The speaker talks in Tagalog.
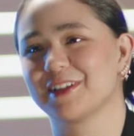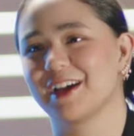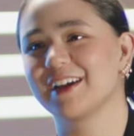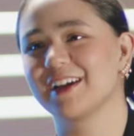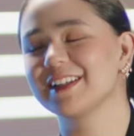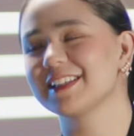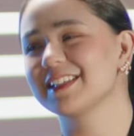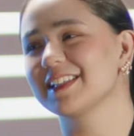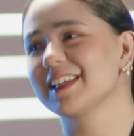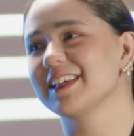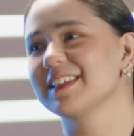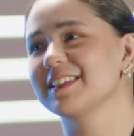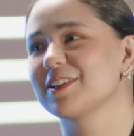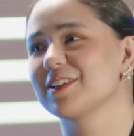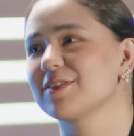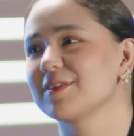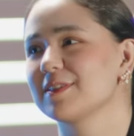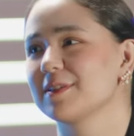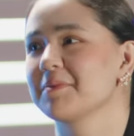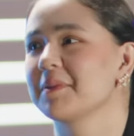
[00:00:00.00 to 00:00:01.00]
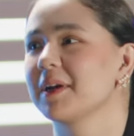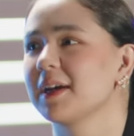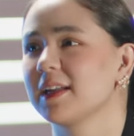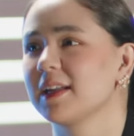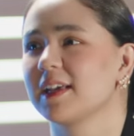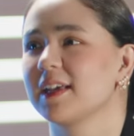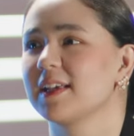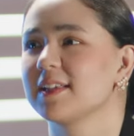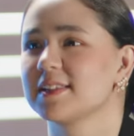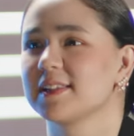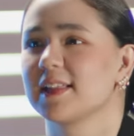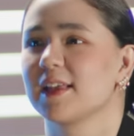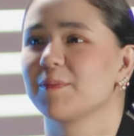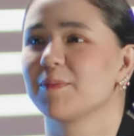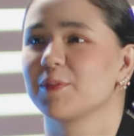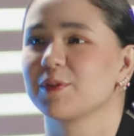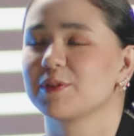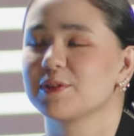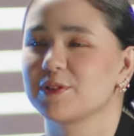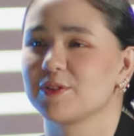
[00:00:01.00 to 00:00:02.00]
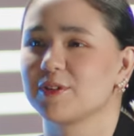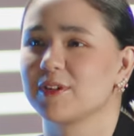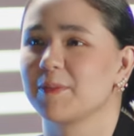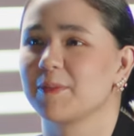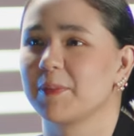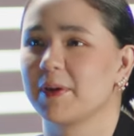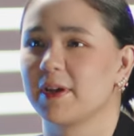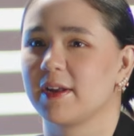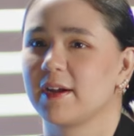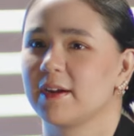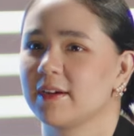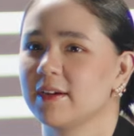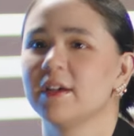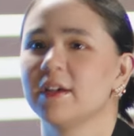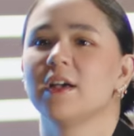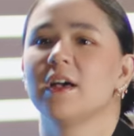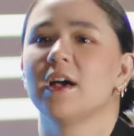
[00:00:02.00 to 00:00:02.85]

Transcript: Honestly, isa yun sa mga naging staples ko na parang,